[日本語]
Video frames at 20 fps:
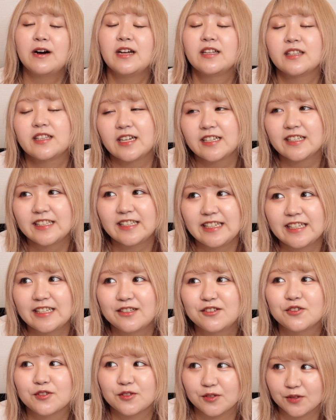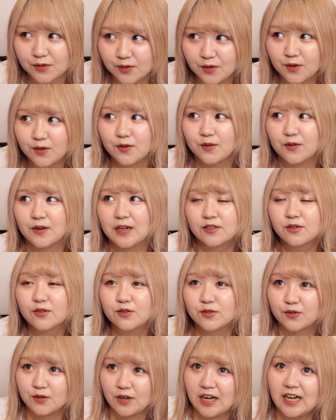ファンタスティックスのそ
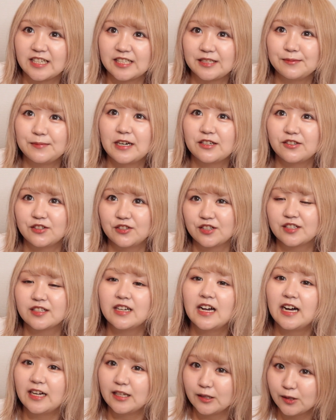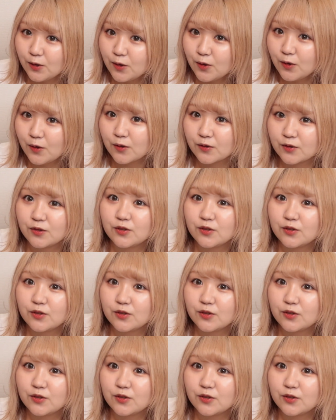ろそろ始まるツアーの